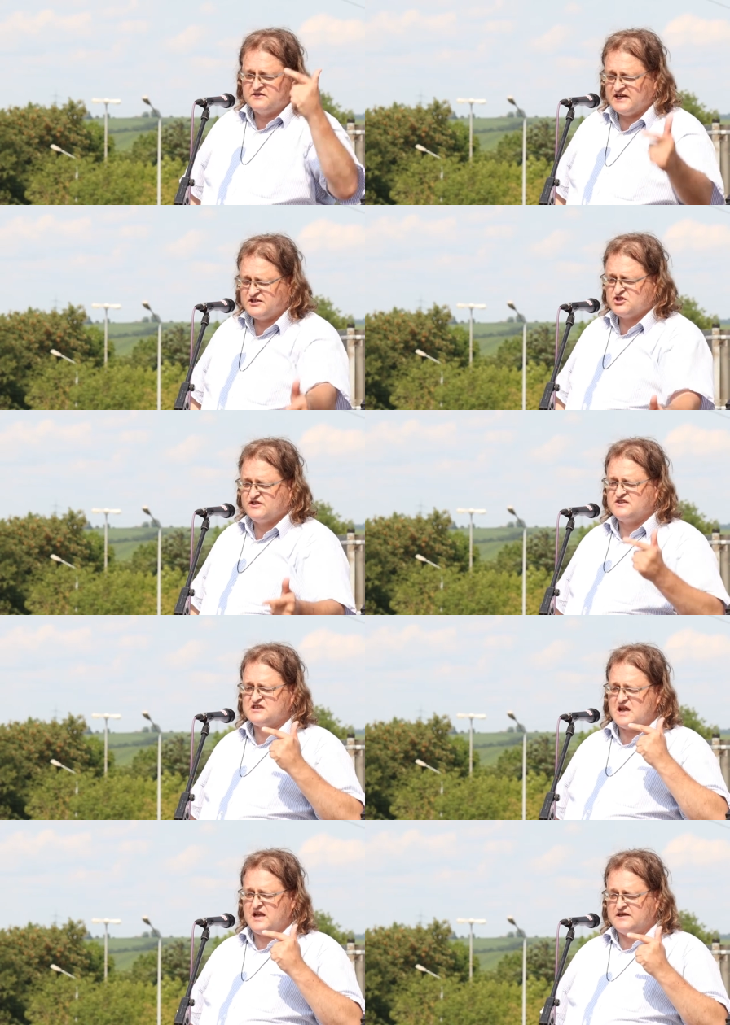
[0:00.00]
technische
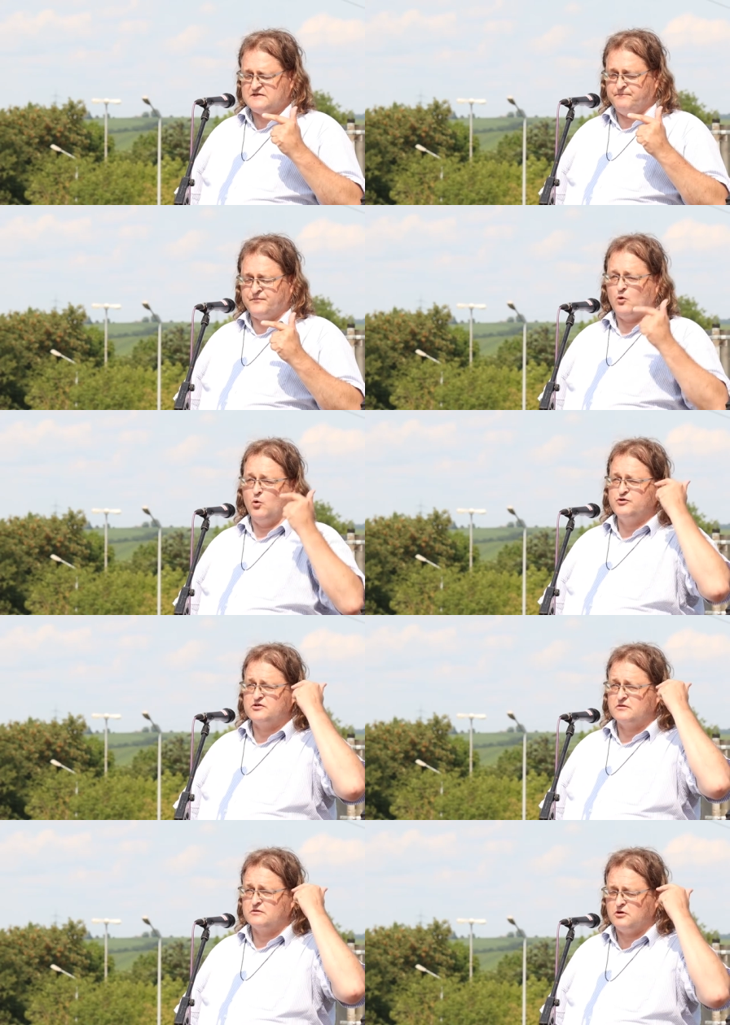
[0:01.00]
Sicherheit
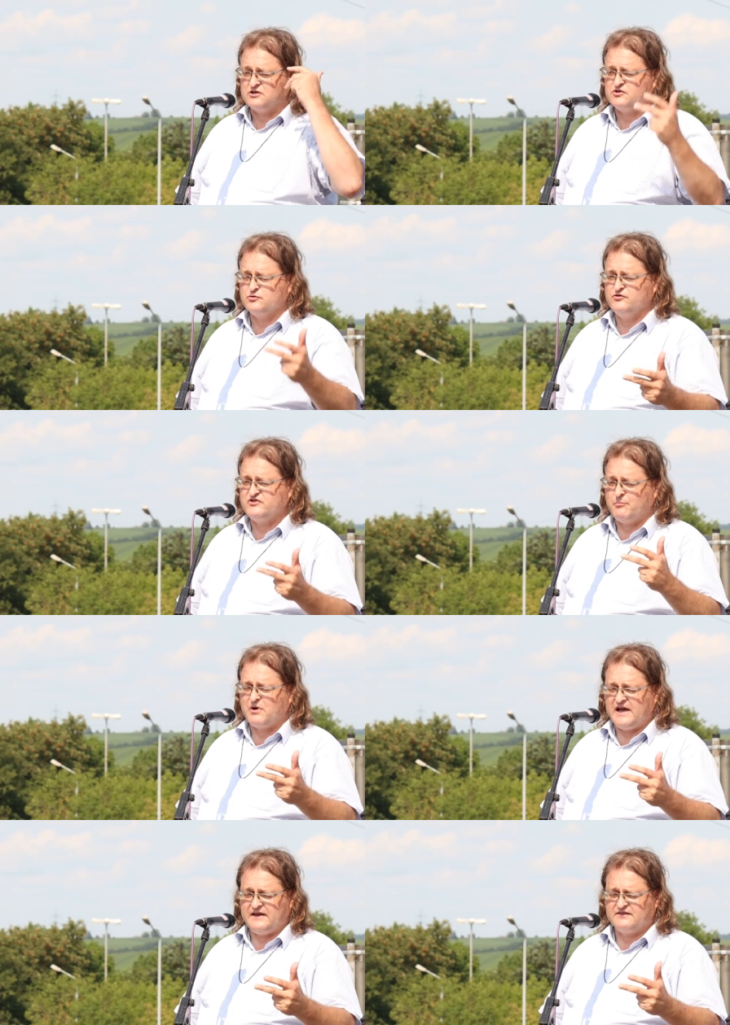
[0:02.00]
und kostengünstiger
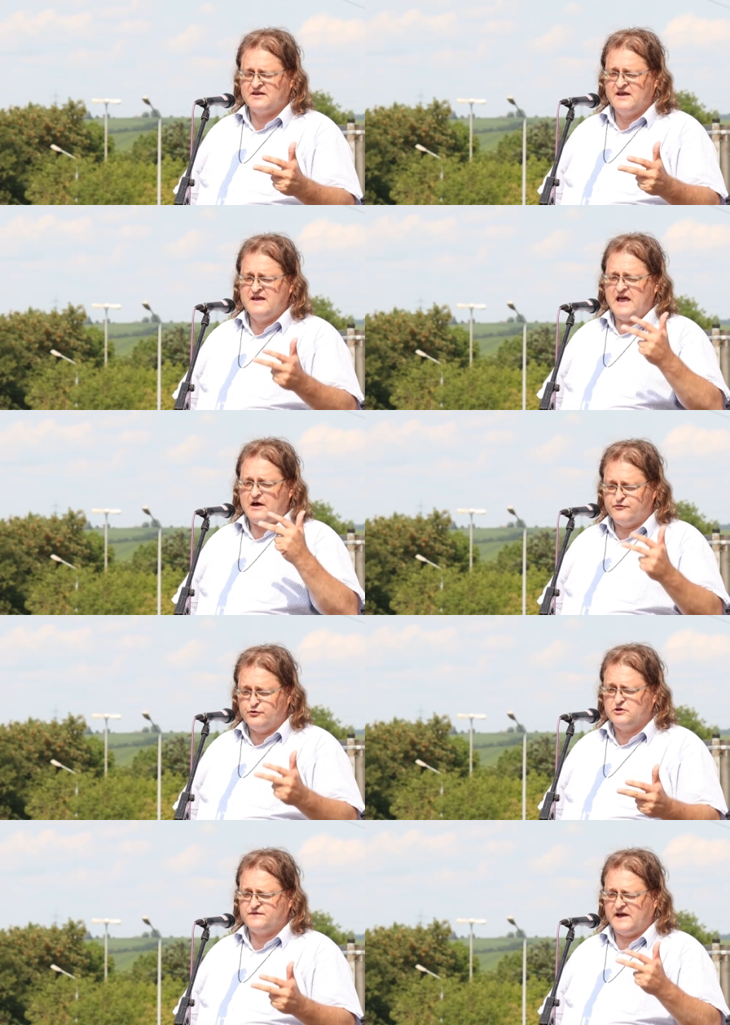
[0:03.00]
Preis
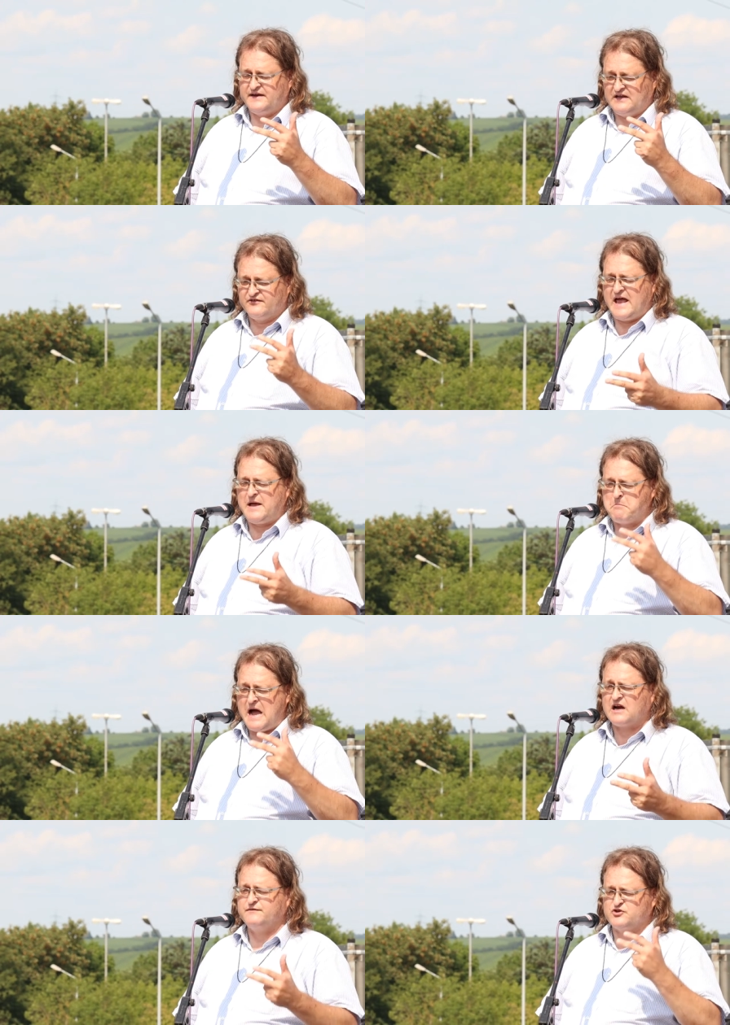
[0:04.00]
erfüllt werden. Also in einem
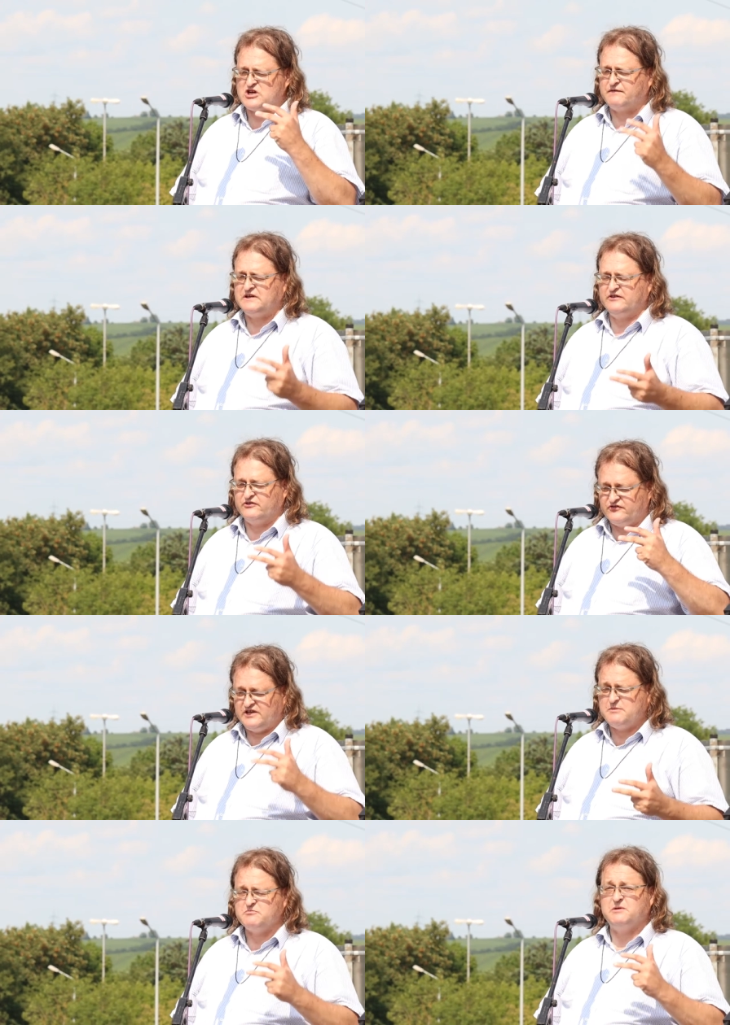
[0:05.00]
marktwirtschaftlichen
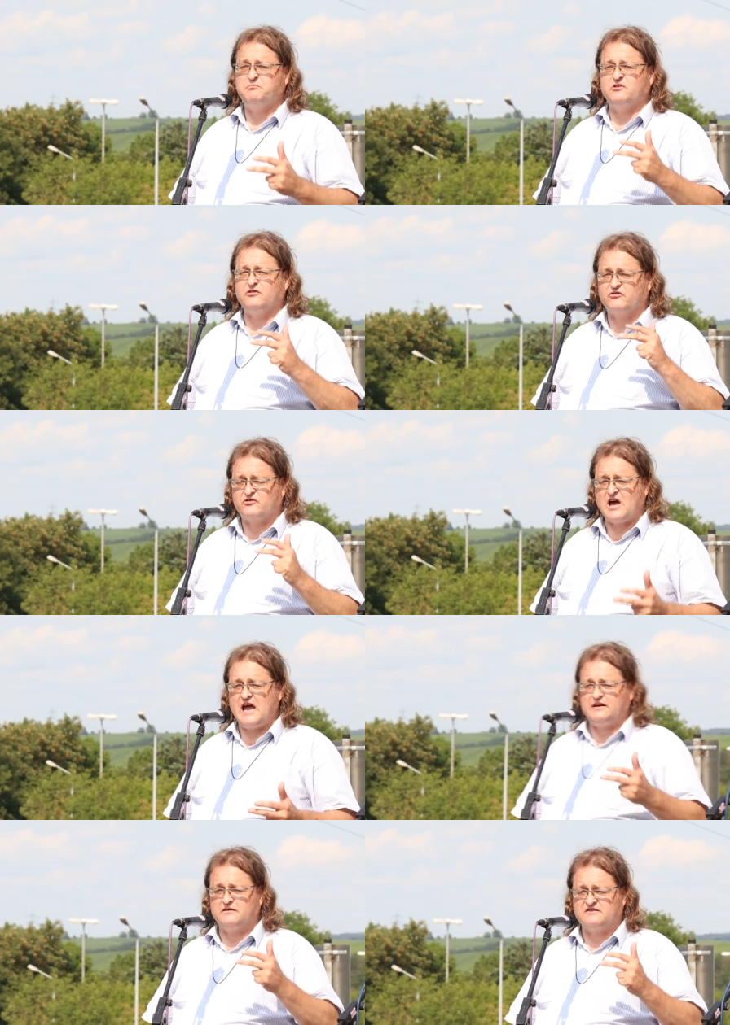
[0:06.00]
System gibt es
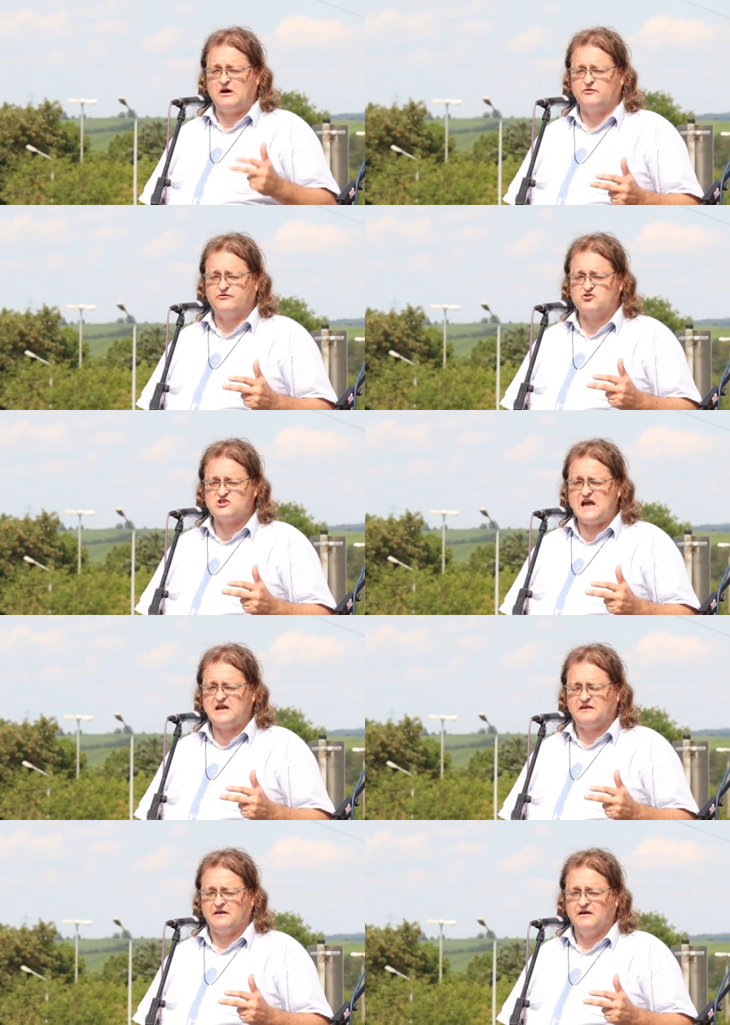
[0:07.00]
keine Sau zu
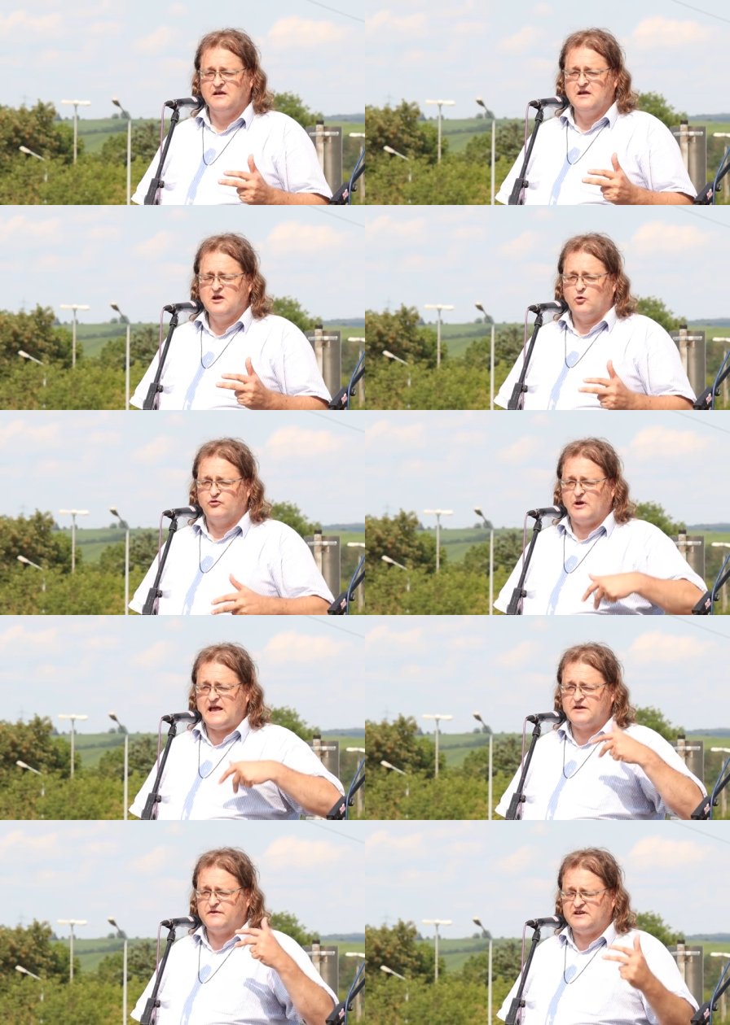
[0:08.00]
schlachten. Und
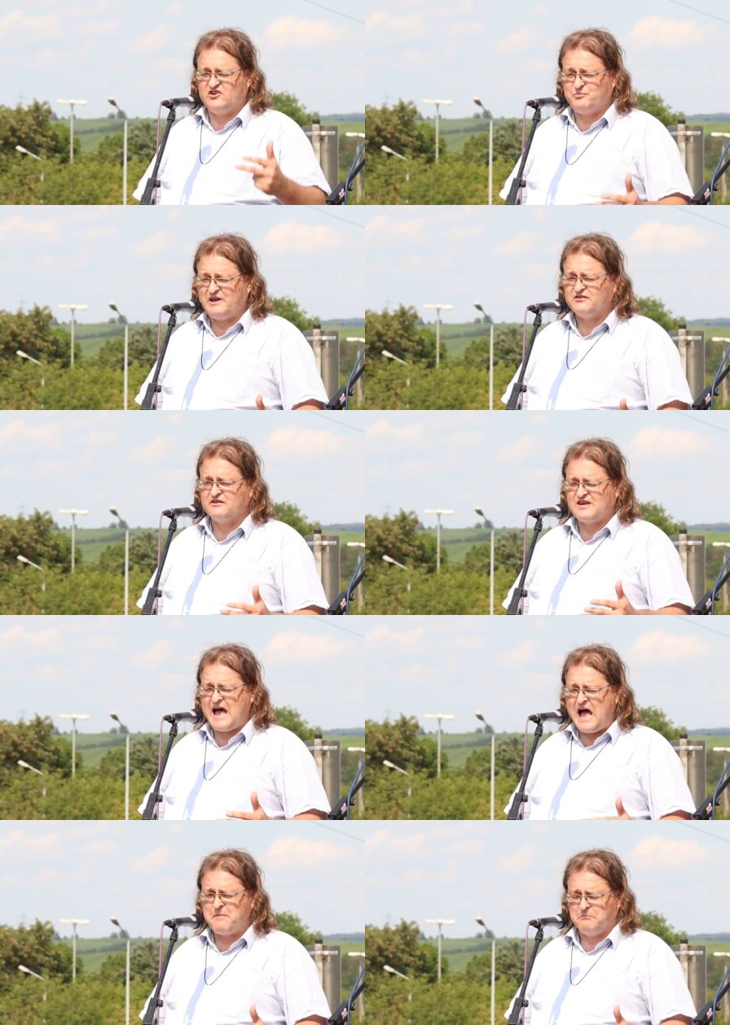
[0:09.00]
solange wir nichts Besseres
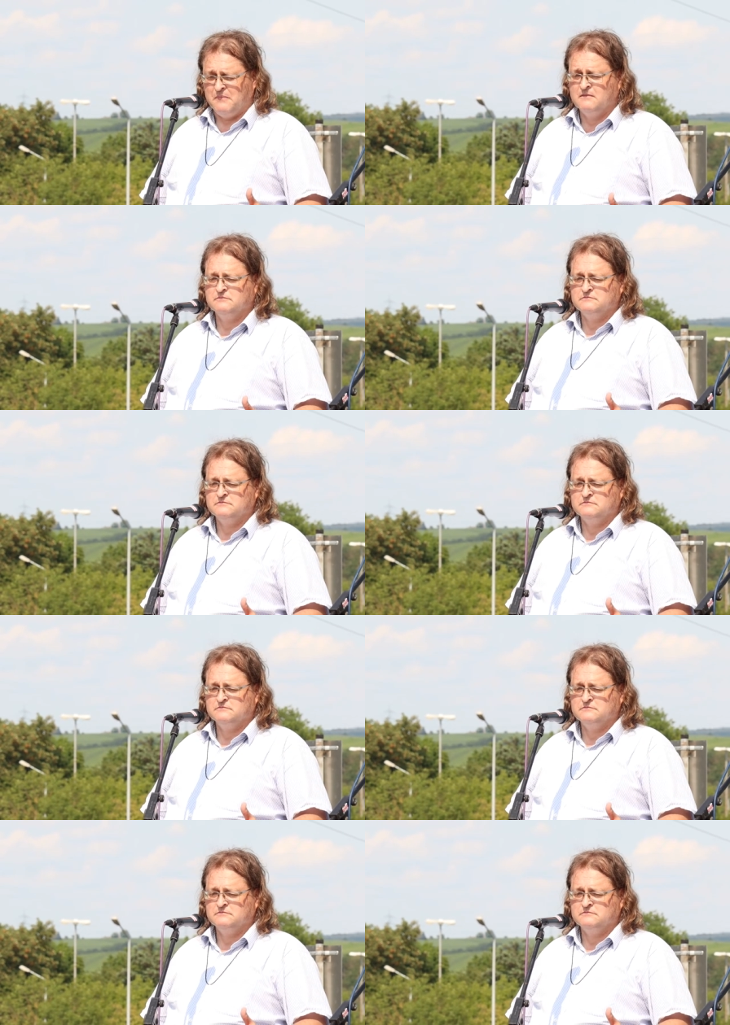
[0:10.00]
haben